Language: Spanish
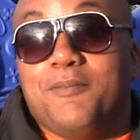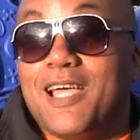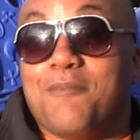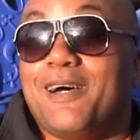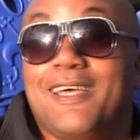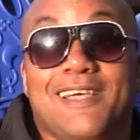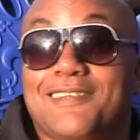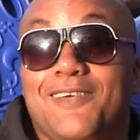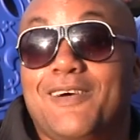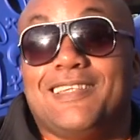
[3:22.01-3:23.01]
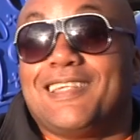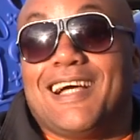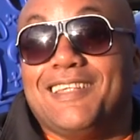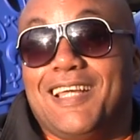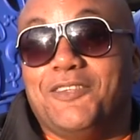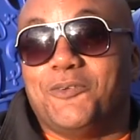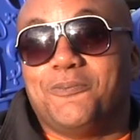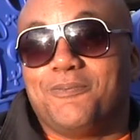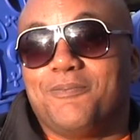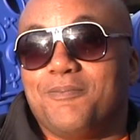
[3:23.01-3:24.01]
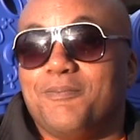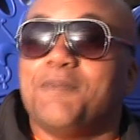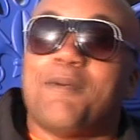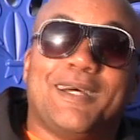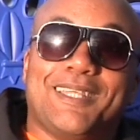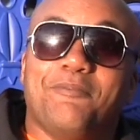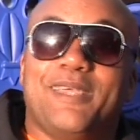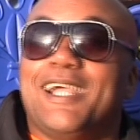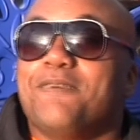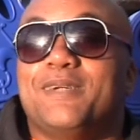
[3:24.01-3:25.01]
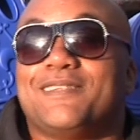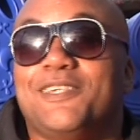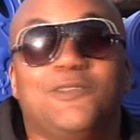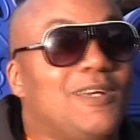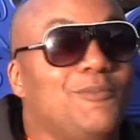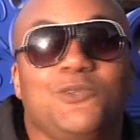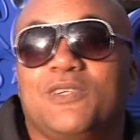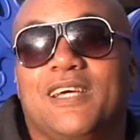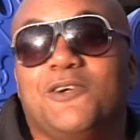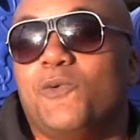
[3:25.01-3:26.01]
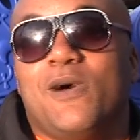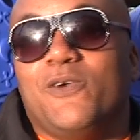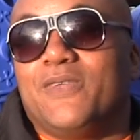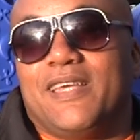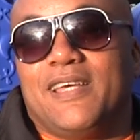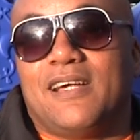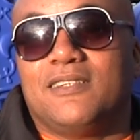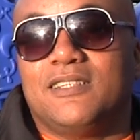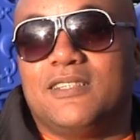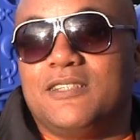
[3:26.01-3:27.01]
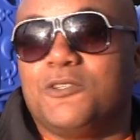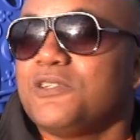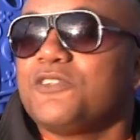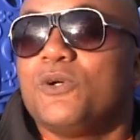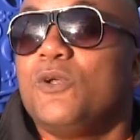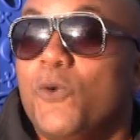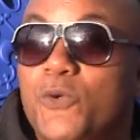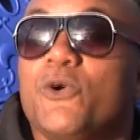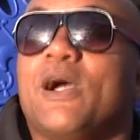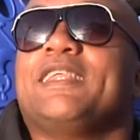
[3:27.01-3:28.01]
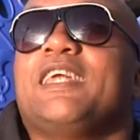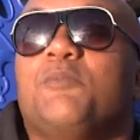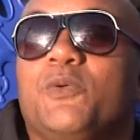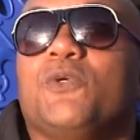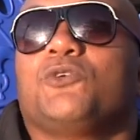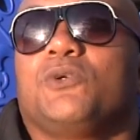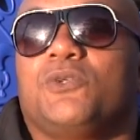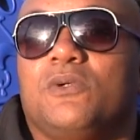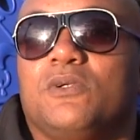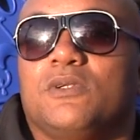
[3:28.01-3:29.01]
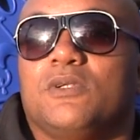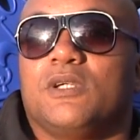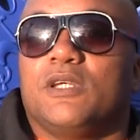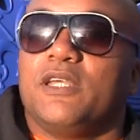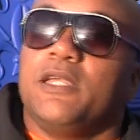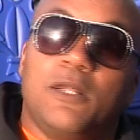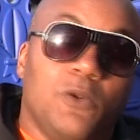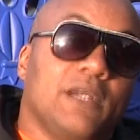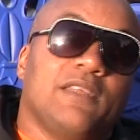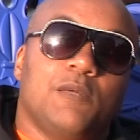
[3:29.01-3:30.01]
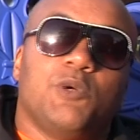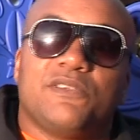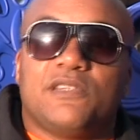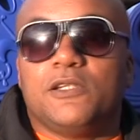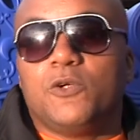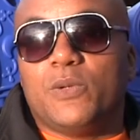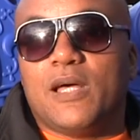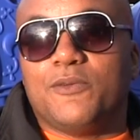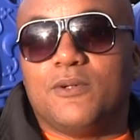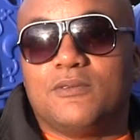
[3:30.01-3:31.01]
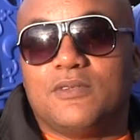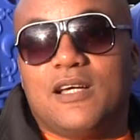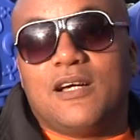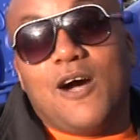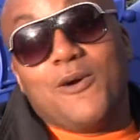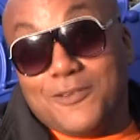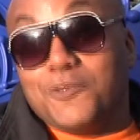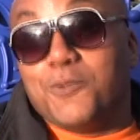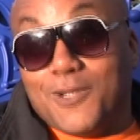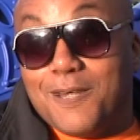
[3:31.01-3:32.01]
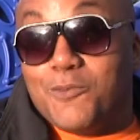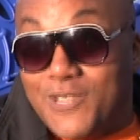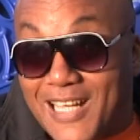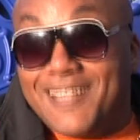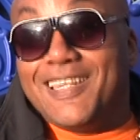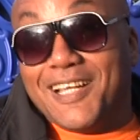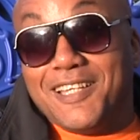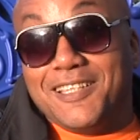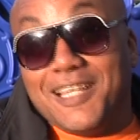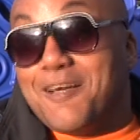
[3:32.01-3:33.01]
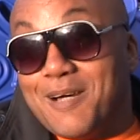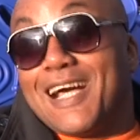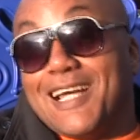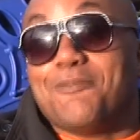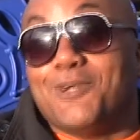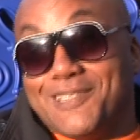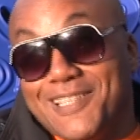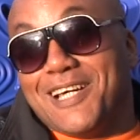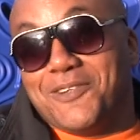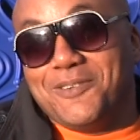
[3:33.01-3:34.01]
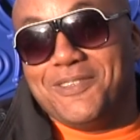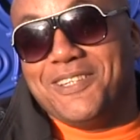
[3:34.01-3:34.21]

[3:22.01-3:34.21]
Mi mamá es que se levanta, está cantando. Mi papá también, es vecino, la música en Cuba es donde quiera. Entonces eso es lo único que tenemos nosotros y es lo que tenemos que seguir cuidando. Aunque si tú pones la música alta aquí, te llamarán a la policía, ¿no?